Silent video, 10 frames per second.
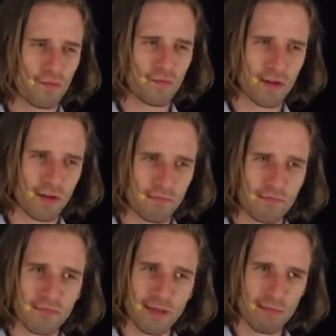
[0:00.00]
weil
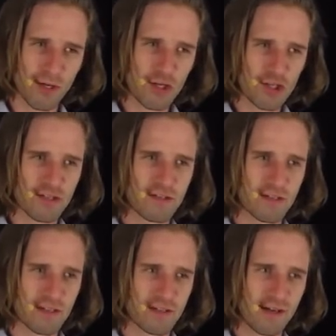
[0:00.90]
der Mensch ist
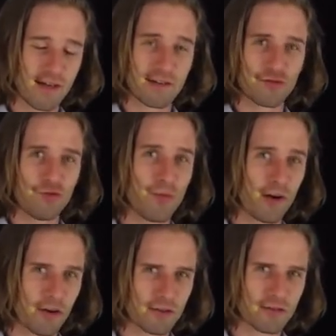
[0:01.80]
ja Teil eines
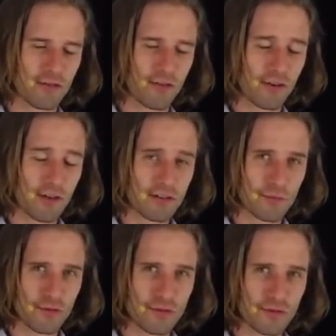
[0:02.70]
übergeordneten
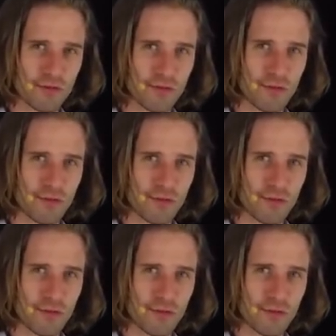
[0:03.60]
Organismus,